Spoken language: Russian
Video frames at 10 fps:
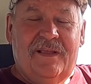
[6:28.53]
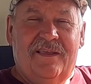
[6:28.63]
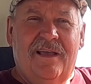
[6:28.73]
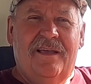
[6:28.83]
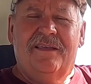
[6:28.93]

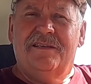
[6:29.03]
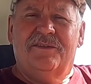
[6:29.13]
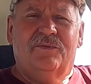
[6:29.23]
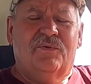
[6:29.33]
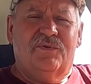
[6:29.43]
я
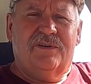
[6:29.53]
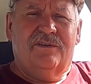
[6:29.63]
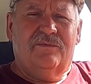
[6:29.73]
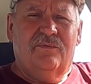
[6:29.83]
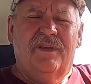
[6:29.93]
ездил тоже,
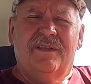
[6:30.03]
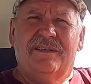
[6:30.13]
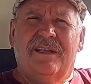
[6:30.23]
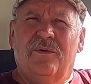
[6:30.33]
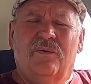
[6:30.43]
ну, я не
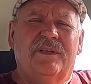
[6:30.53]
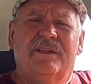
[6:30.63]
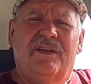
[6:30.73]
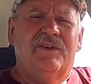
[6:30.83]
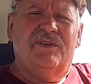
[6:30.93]
знаю, года
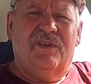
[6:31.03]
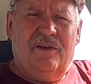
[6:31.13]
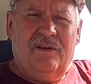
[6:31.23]
3-4.